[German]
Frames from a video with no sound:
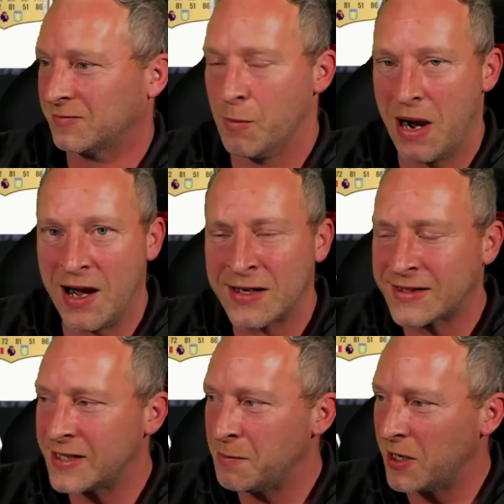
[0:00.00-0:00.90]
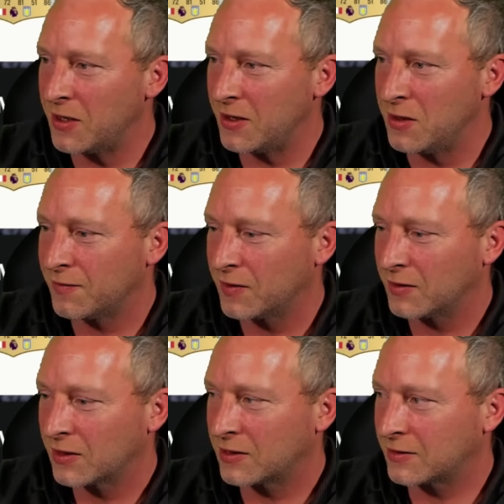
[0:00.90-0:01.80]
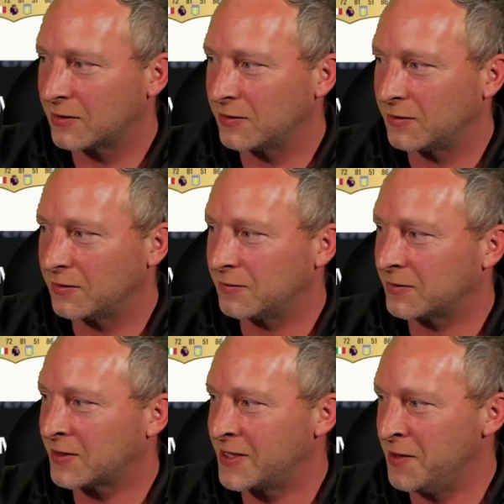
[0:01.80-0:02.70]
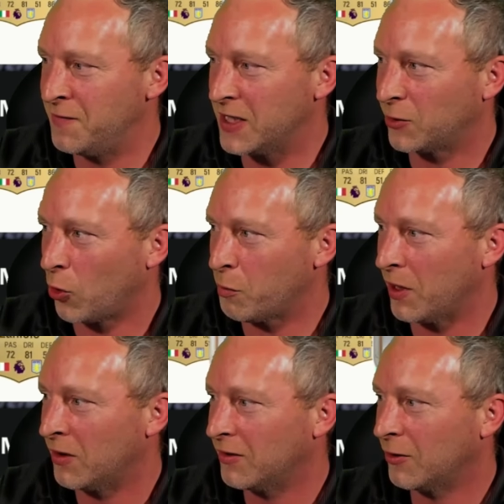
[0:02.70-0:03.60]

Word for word: Im 80 mal 11 ziehen wir Drogba.